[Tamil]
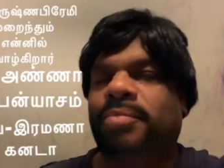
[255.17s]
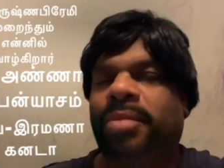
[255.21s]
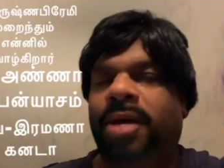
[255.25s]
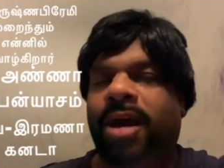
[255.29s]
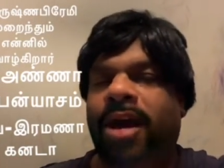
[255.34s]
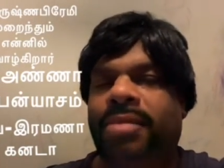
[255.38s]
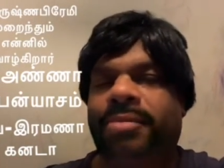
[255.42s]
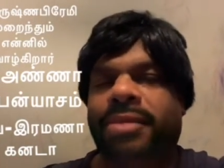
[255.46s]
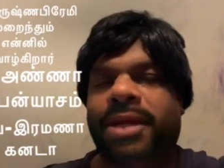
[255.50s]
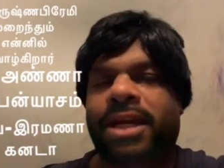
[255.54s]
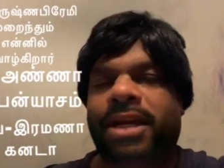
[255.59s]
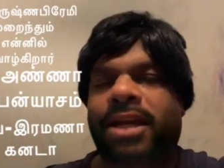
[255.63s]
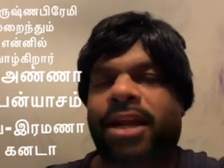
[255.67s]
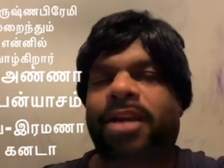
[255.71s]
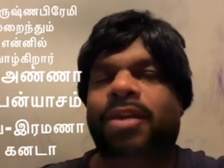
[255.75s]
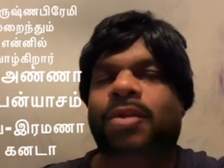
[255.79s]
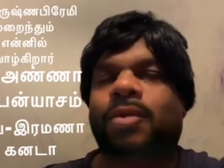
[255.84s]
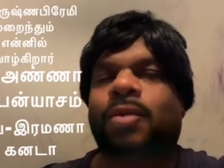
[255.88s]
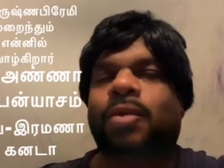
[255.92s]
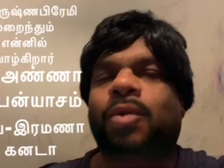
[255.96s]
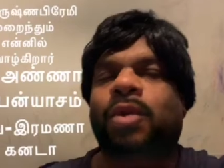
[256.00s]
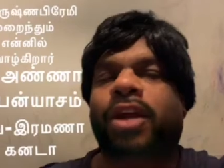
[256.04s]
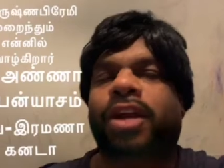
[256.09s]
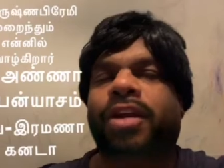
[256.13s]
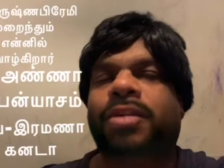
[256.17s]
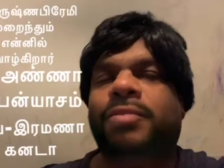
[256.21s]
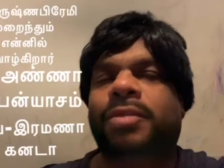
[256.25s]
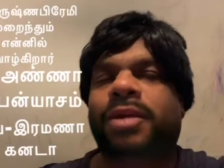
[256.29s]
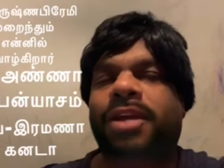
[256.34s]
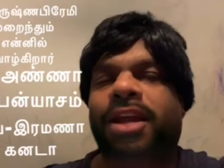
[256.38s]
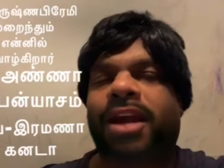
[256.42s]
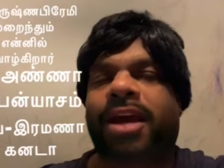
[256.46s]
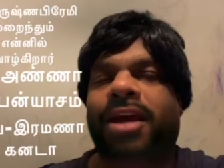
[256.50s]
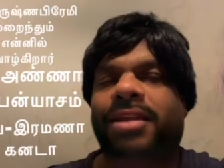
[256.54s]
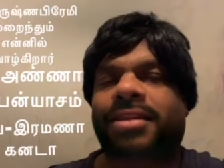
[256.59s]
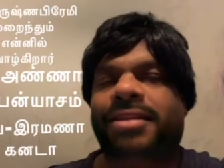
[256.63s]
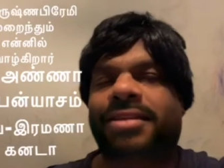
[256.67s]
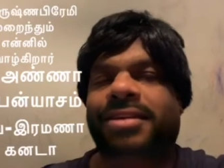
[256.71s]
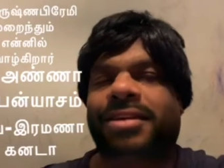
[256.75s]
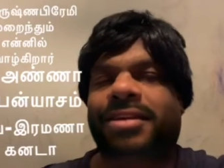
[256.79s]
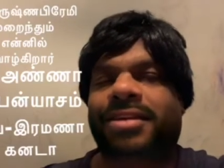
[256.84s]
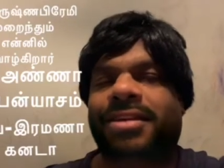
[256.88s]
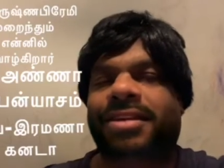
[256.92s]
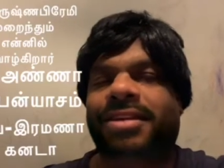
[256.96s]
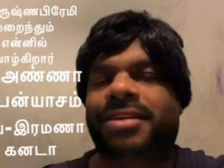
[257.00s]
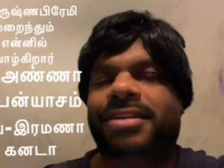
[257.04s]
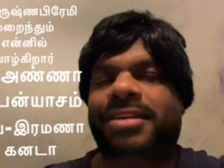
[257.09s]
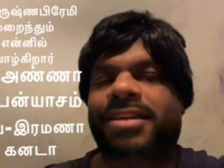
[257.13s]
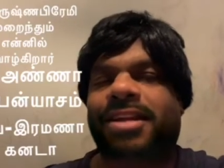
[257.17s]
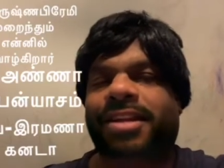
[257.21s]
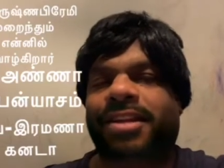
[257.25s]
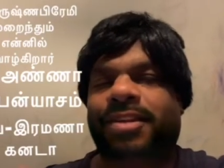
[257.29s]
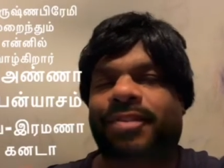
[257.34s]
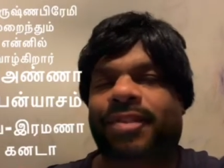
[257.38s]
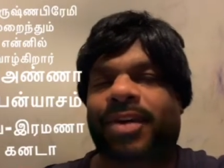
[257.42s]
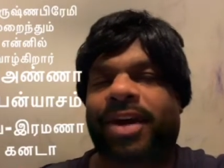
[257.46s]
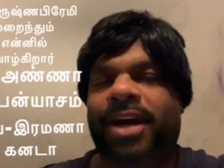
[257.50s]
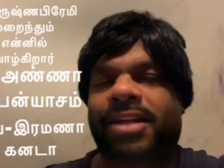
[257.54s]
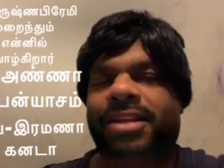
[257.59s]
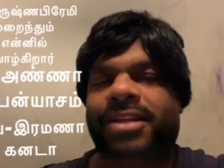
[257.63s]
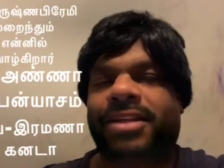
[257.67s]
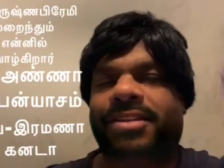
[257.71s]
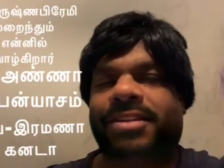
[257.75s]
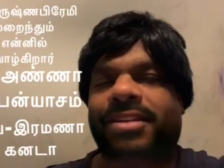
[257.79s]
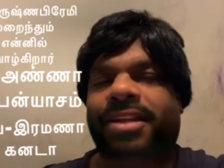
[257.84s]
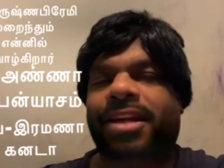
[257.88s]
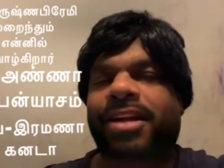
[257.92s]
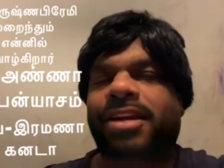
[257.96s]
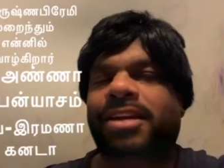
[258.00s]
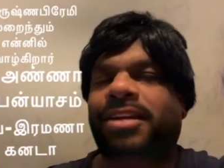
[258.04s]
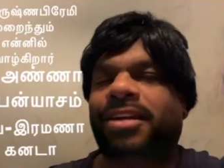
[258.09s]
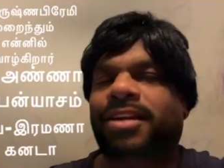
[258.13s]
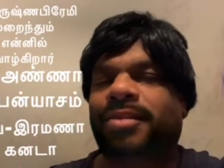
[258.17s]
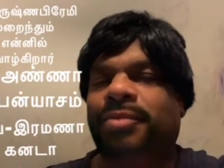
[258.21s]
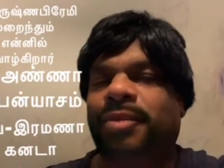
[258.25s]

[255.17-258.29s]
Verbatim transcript: பாமரனால் உணர முடியாது என்கின்ற அந்த வாதம்தான்